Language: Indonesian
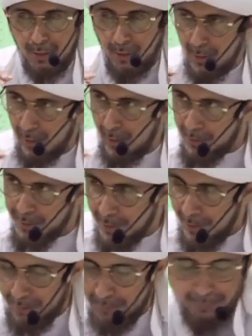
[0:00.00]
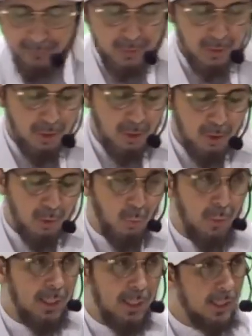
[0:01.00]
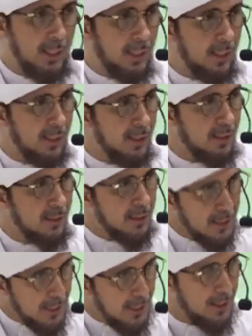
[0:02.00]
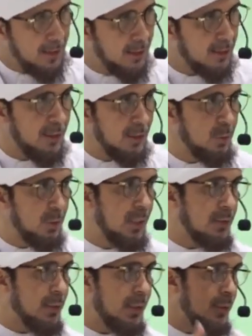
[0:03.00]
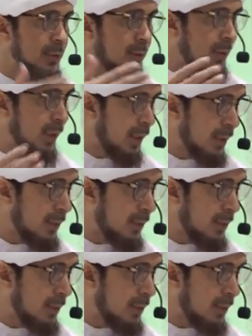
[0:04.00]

rahasia wa alaniyah dan juga terang-terangan